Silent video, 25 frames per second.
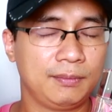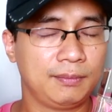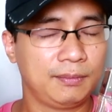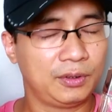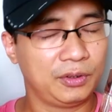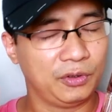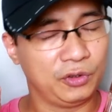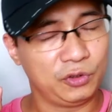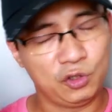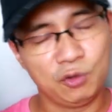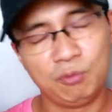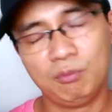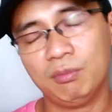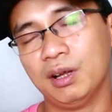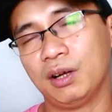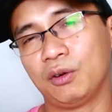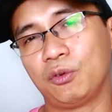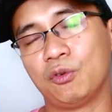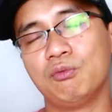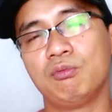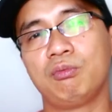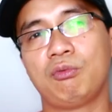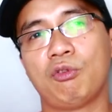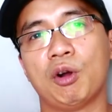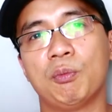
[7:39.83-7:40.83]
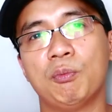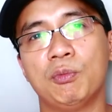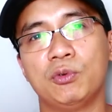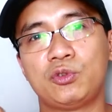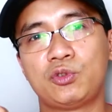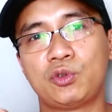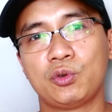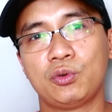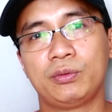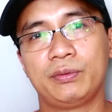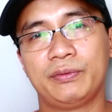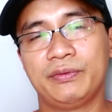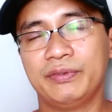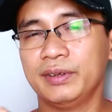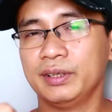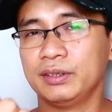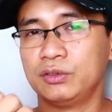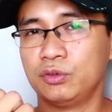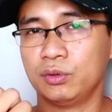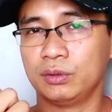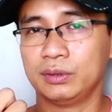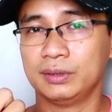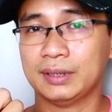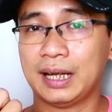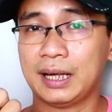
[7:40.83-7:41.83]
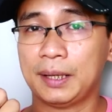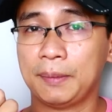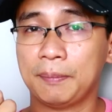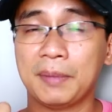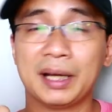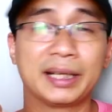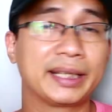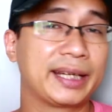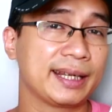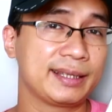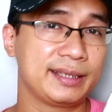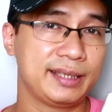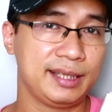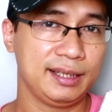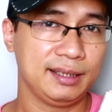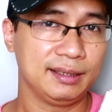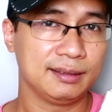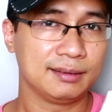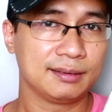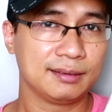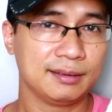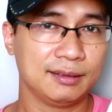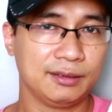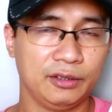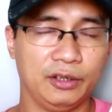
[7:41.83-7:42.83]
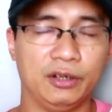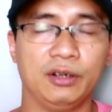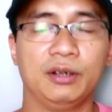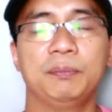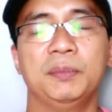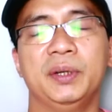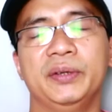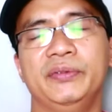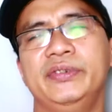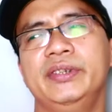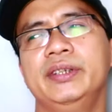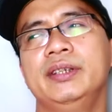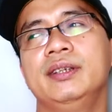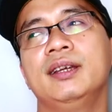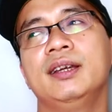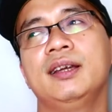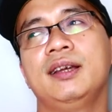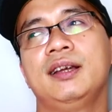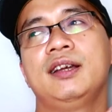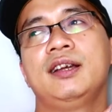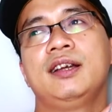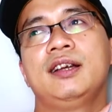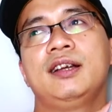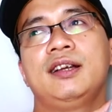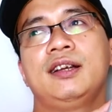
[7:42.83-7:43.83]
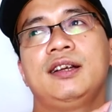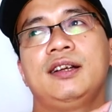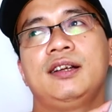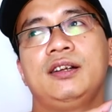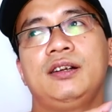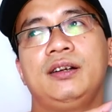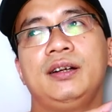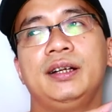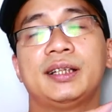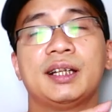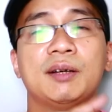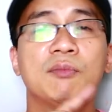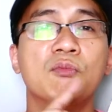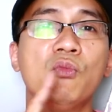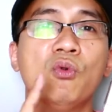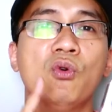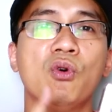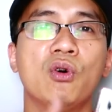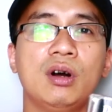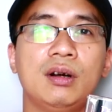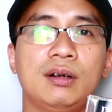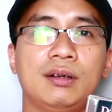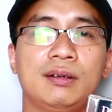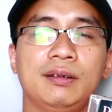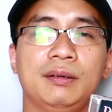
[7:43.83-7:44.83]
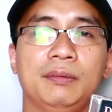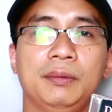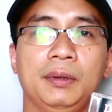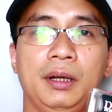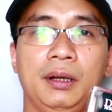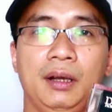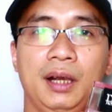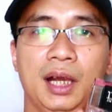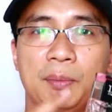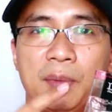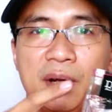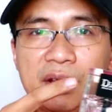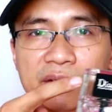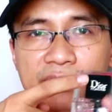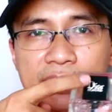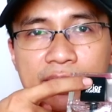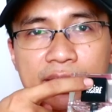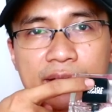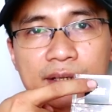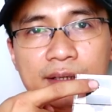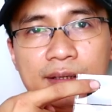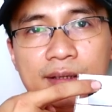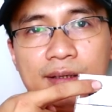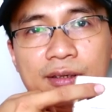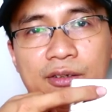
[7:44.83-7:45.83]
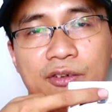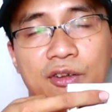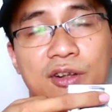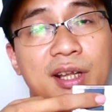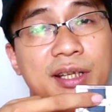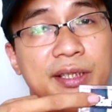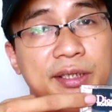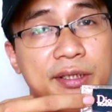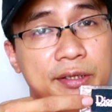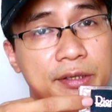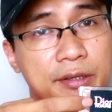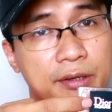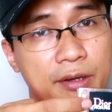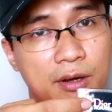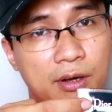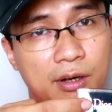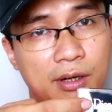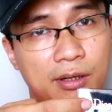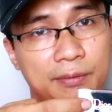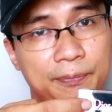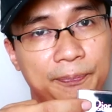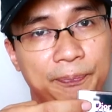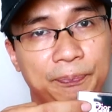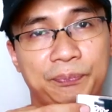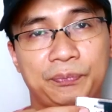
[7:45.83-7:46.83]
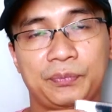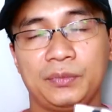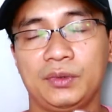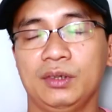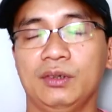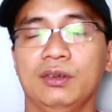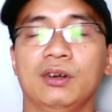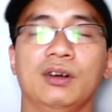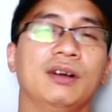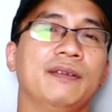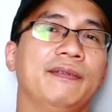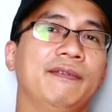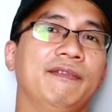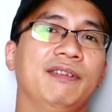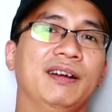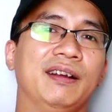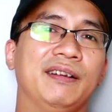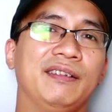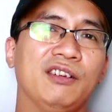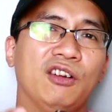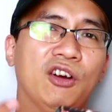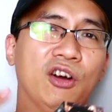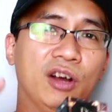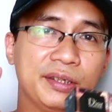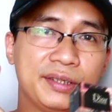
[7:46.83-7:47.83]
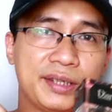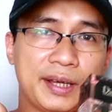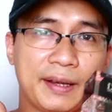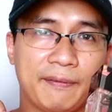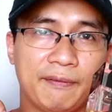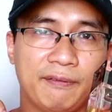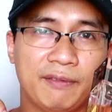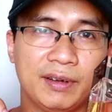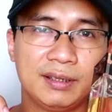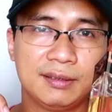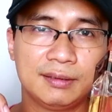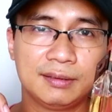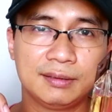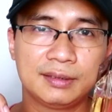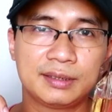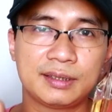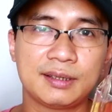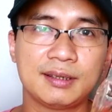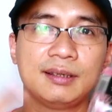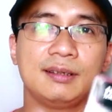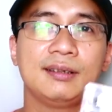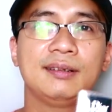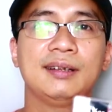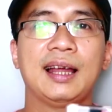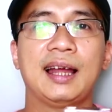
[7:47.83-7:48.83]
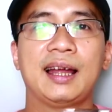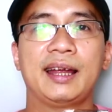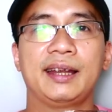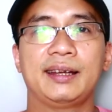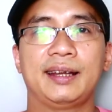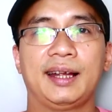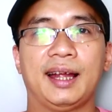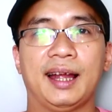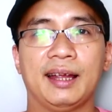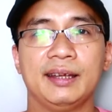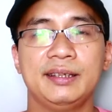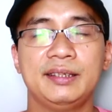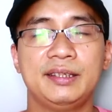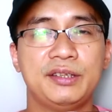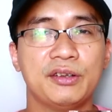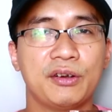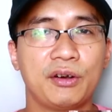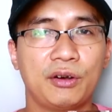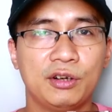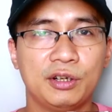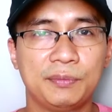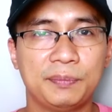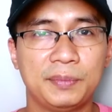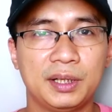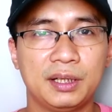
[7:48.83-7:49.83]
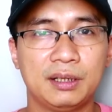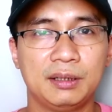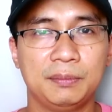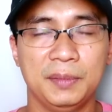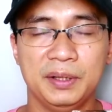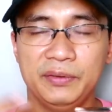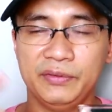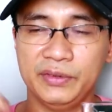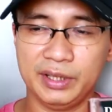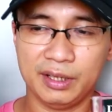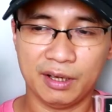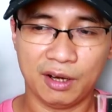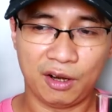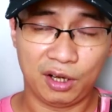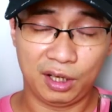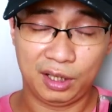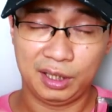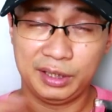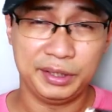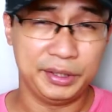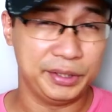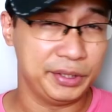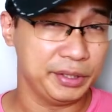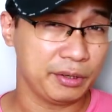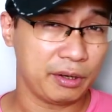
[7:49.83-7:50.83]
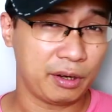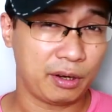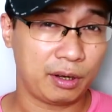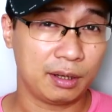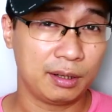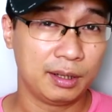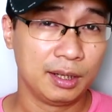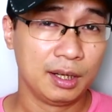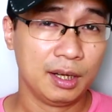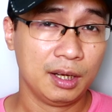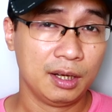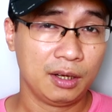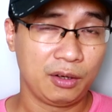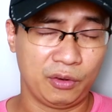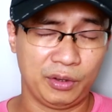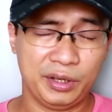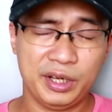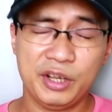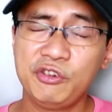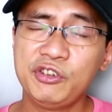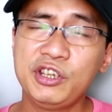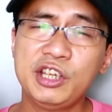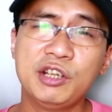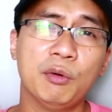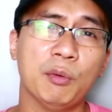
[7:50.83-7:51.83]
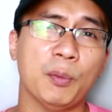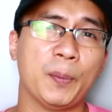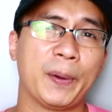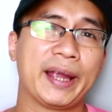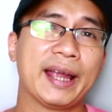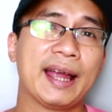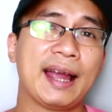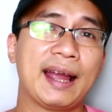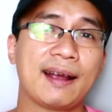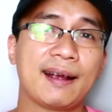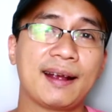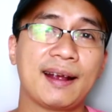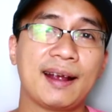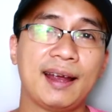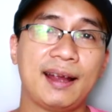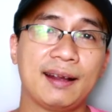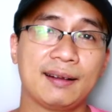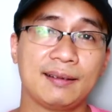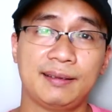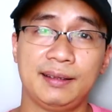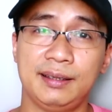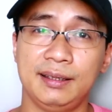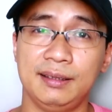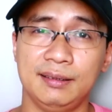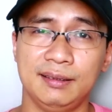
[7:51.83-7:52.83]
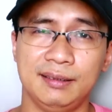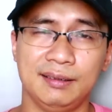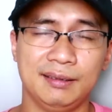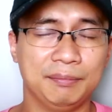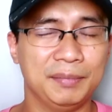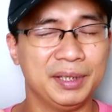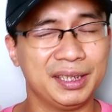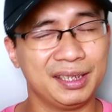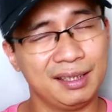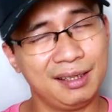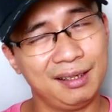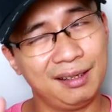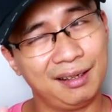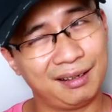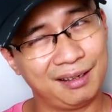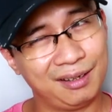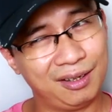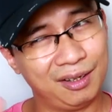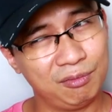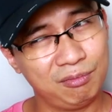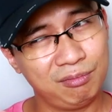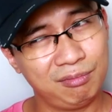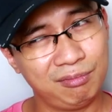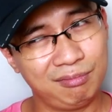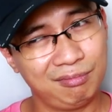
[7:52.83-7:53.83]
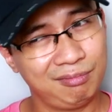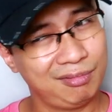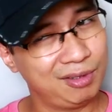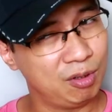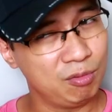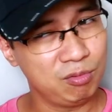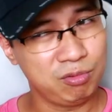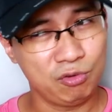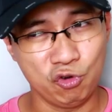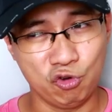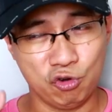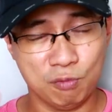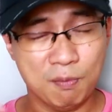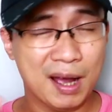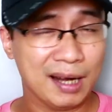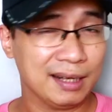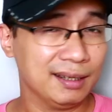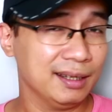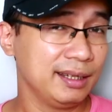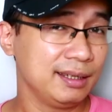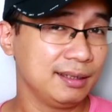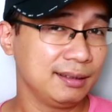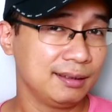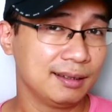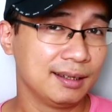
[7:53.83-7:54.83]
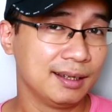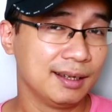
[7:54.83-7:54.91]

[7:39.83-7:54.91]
nói chung là cũng có một chút về thuộc dạng marketing đó bởi vì người ta mua là bởi vì nó là Dior đó và họ sẽ vẫn giữ lại cái Dior Homer bởi vì họ là Dior còn nếu như là một cái hãng khác thì mình nghĩ là không không đủ bản lĩnh